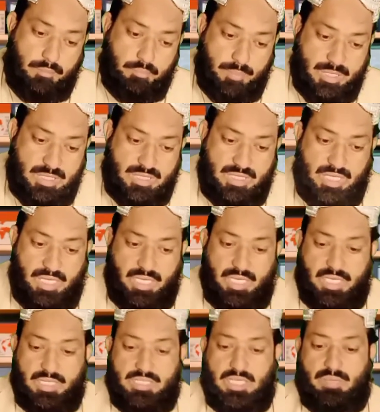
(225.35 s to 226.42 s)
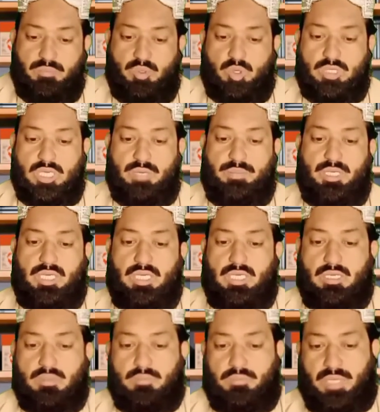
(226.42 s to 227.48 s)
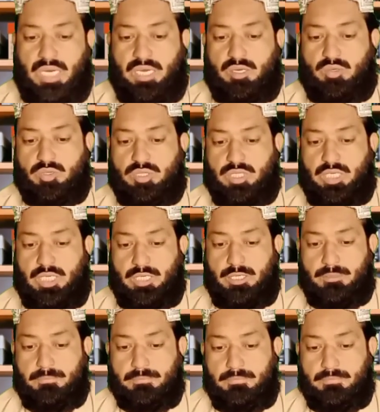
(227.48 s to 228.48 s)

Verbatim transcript: मस्से या मौके भी बाहर होते हैं